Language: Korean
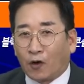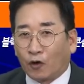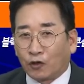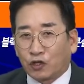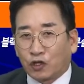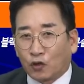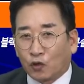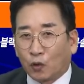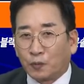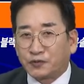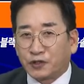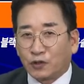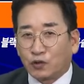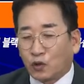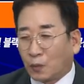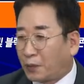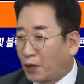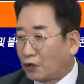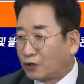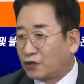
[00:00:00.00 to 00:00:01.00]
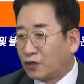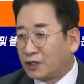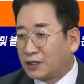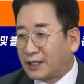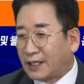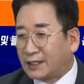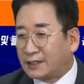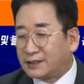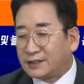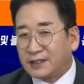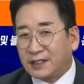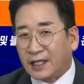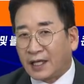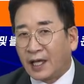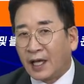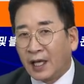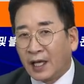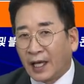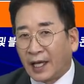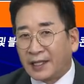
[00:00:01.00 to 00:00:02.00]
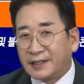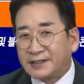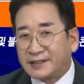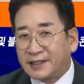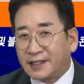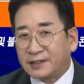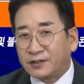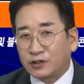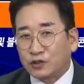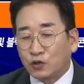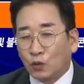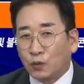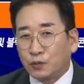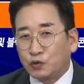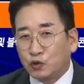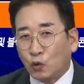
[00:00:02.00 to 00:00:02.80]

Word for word: 어떤 옵션이 또 변경이 되는지 S에서 좀,